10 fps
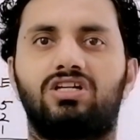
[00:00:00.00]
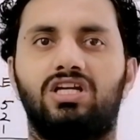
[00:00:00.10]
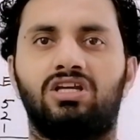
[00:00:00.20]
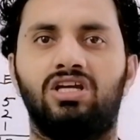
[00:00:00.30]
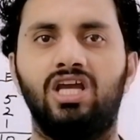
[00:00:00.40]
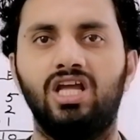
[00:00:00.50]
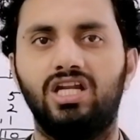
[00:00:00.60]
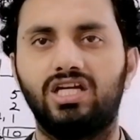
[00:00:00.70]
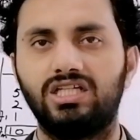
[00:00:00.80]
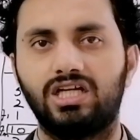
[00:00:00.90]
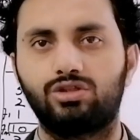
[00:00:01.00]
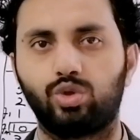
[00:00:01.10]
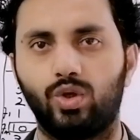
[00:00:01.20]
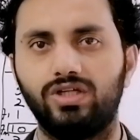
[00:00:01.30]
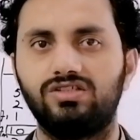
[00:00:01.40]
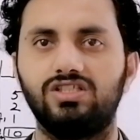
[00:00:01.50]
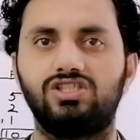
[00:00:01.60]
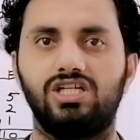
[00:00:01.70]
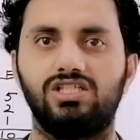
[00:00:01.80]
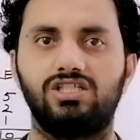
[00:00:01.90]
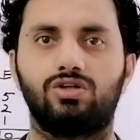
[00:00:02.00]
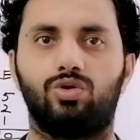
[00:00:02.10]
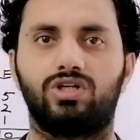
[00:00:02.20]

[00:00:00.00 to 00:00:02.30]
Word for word: से करेंगे लेकिन एक थोड़ी सी चेंजिंग